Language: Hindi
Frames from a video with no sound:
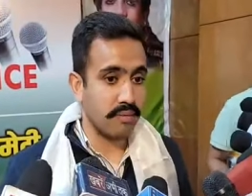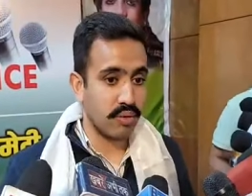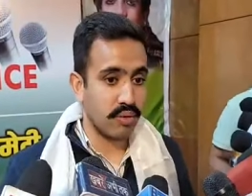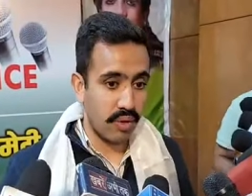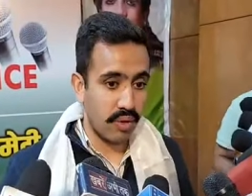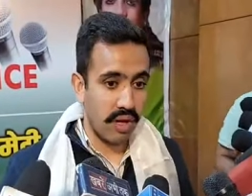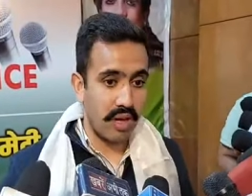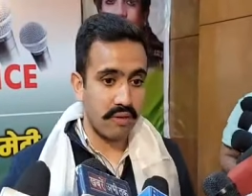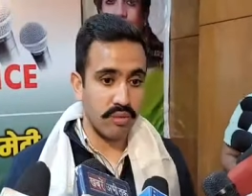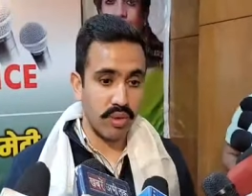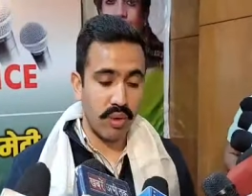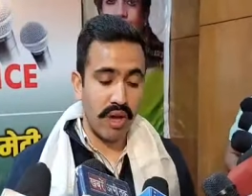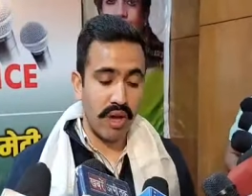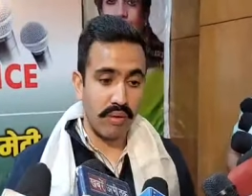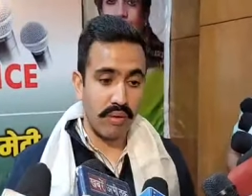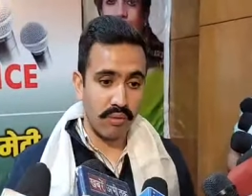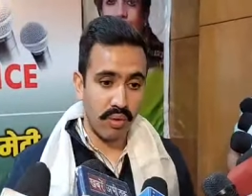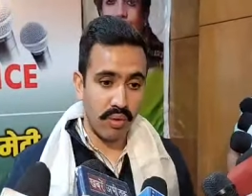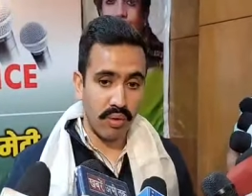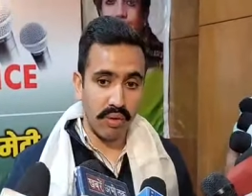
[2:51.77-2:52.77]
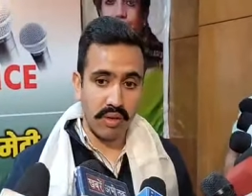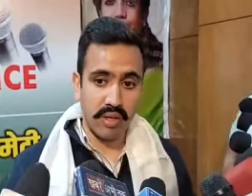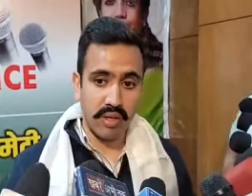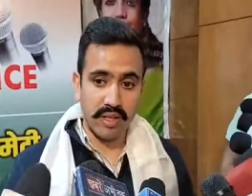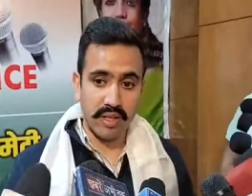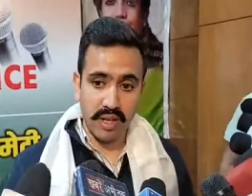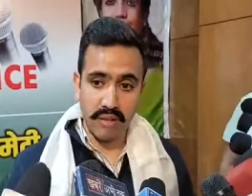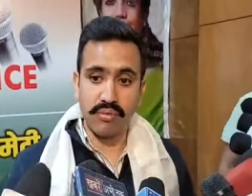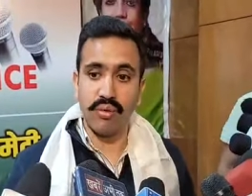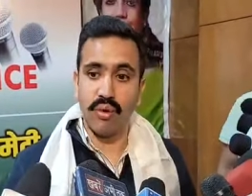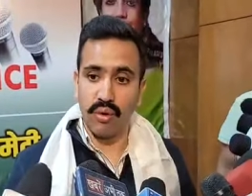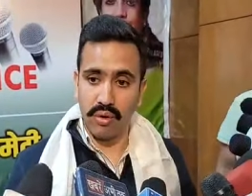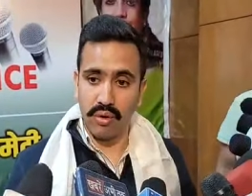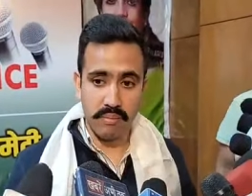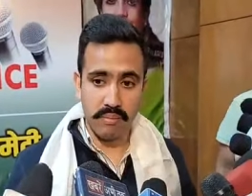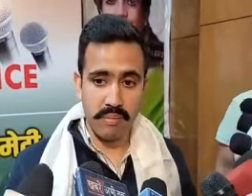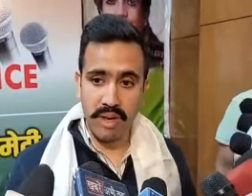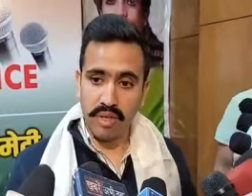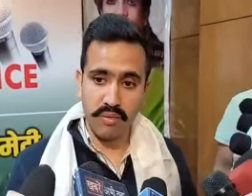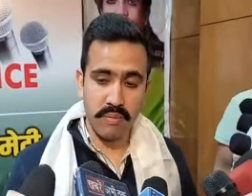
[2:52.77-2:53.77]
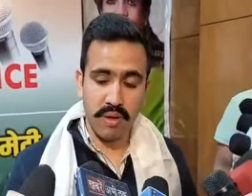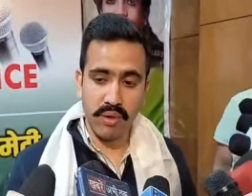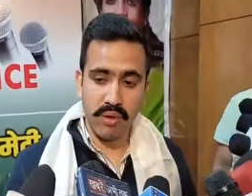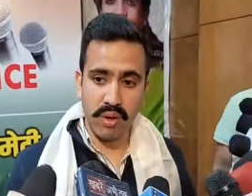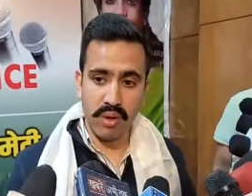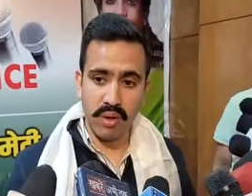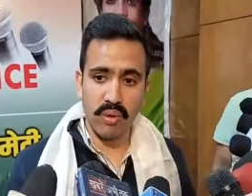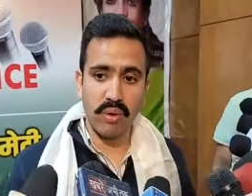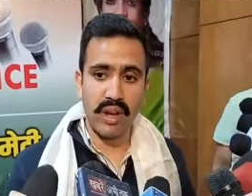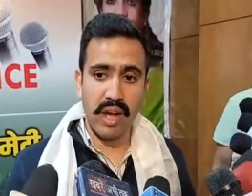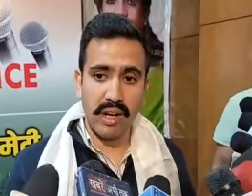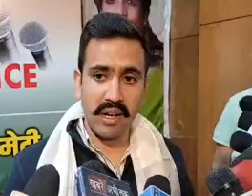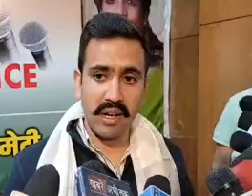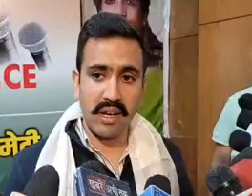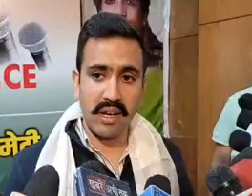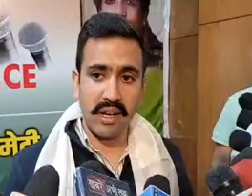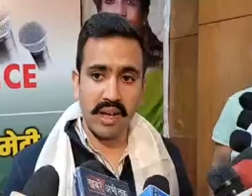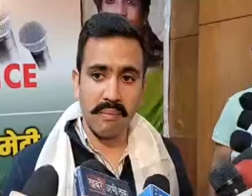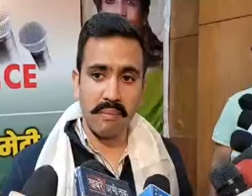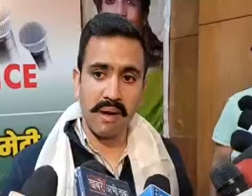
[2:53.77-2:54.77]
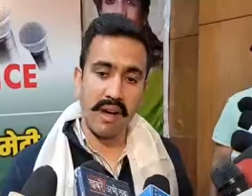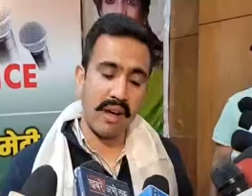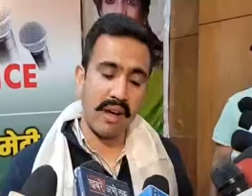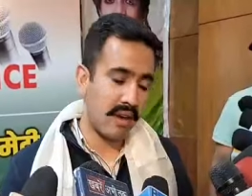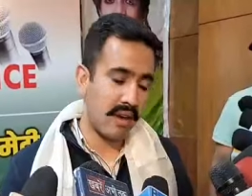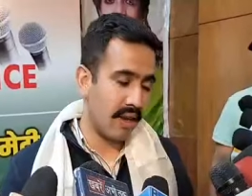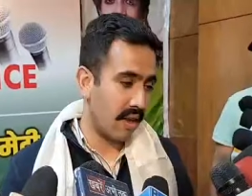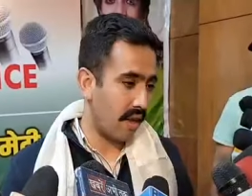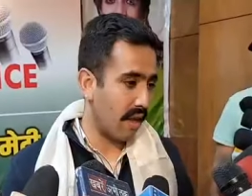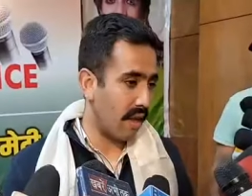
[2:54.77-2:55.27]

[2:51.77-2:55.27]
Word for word: चुनाव जो है वो टफ हो मैं इसमें कोई दो राय नहीं है मगर